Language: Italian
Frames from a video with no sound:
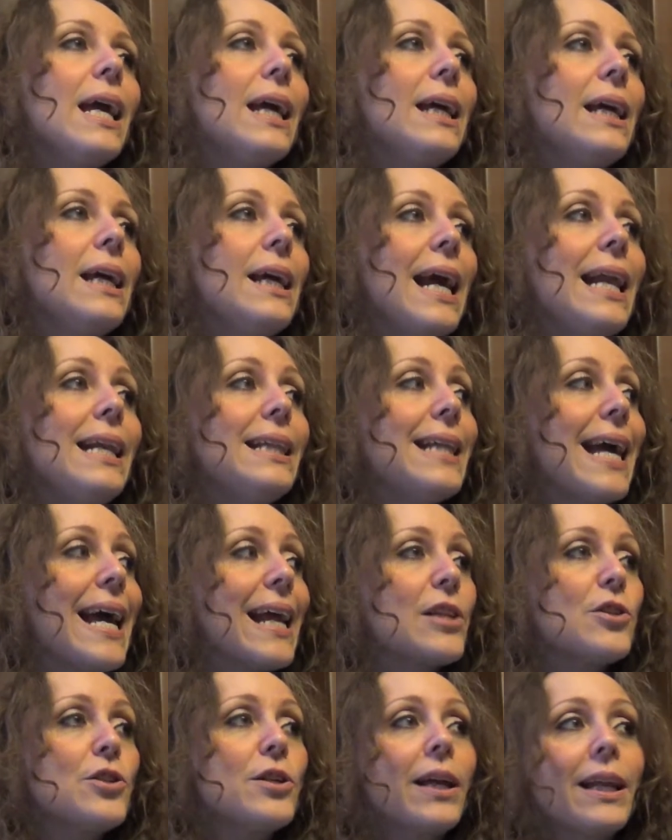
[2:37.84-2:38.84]
e, e il
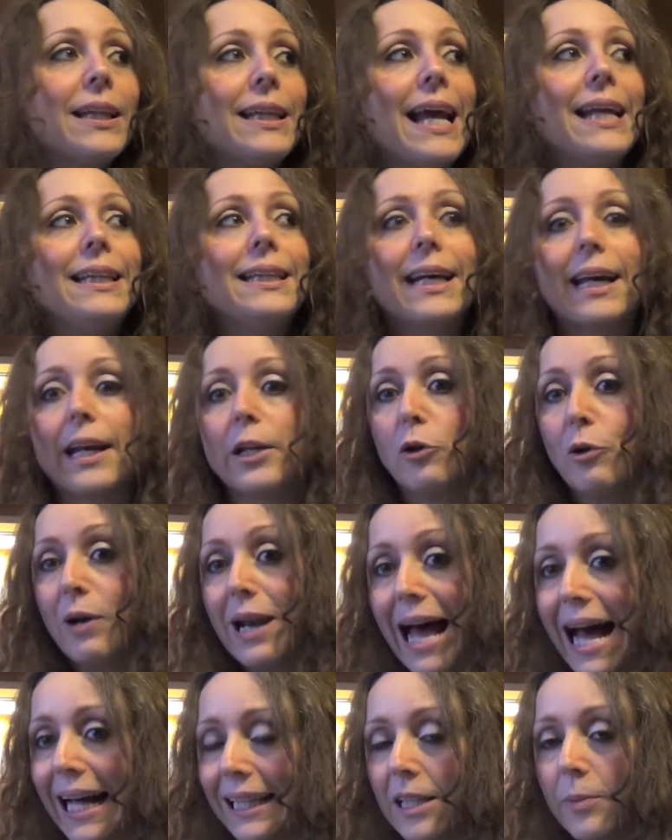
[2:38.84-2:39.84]
terzo ingrediente credo il
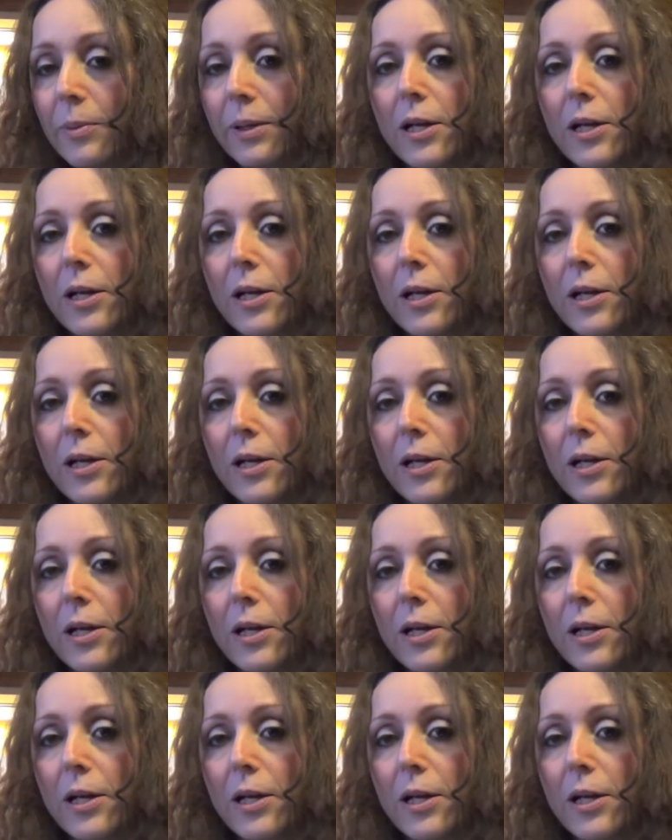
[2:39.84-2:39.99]
latte,